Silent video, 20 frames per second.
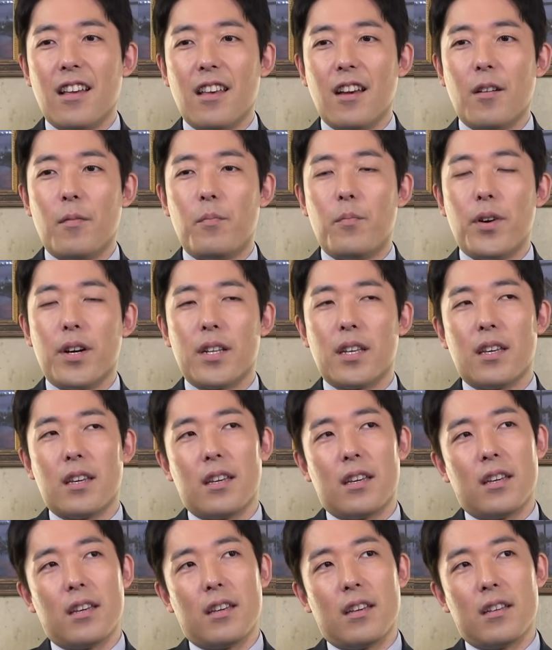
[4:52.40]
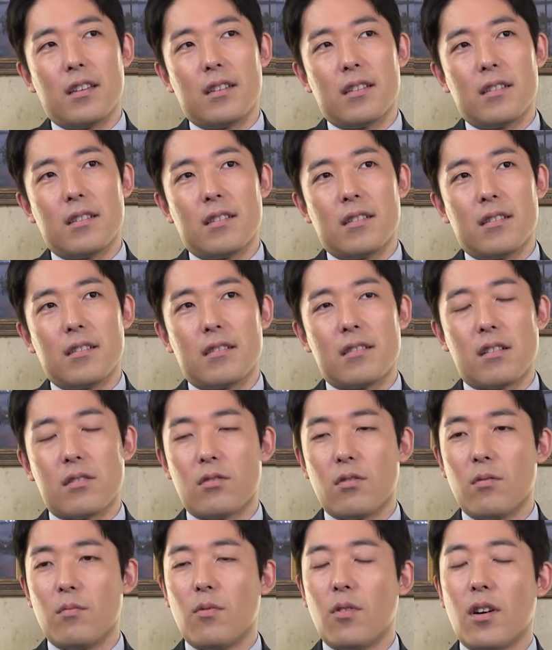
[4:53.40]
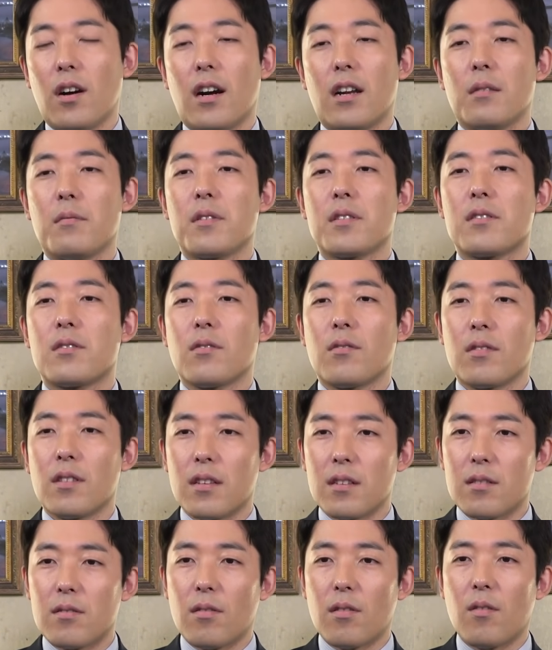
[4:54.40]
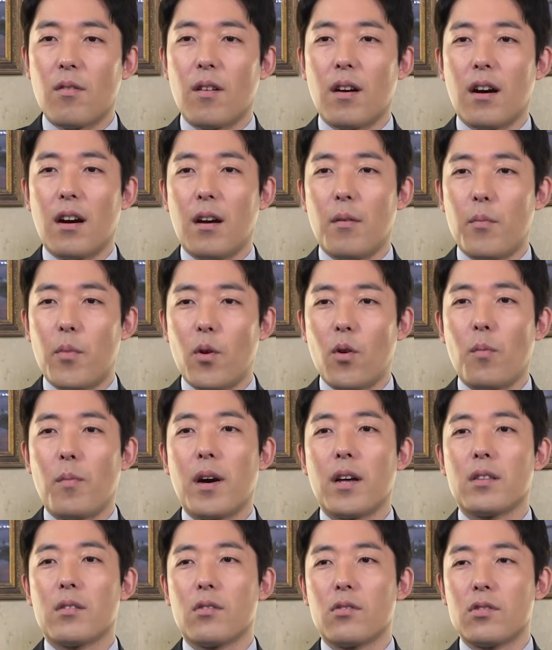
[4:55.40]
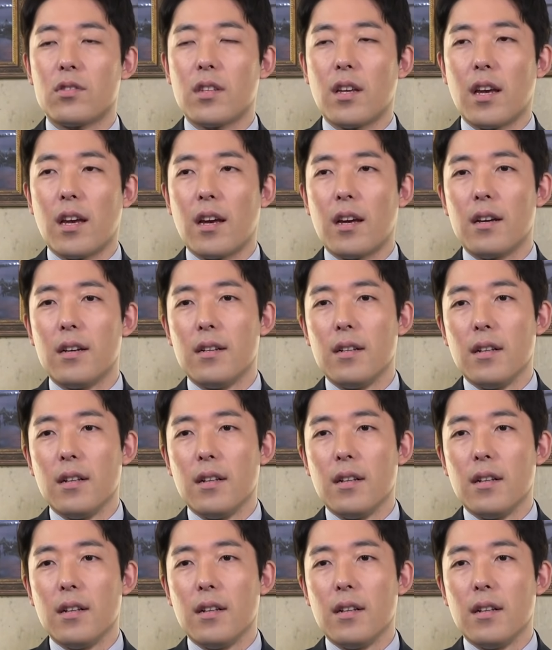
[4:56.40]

やっぱり誘うもんがありますよねそれはやっぱロマンとして。